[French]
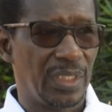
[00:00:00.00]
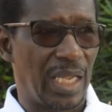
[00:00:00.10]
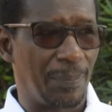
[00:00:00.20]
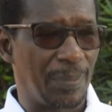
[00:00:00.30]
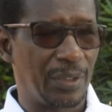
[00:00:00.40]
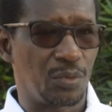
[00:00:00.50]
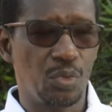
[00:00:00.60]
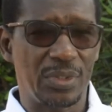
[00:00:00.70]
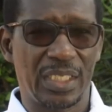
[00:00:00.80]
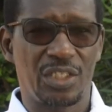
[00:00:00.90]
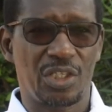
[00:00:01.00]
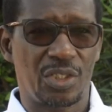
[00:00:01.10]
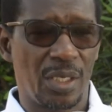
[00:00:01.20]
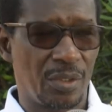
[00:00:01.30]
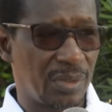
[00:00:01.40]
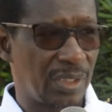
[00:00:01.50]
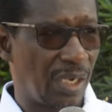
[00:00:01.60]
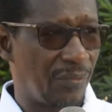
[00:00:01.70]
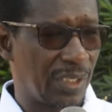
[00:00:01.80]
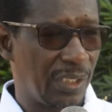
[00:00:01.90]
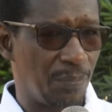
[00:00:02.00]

après tous ces échanges avec les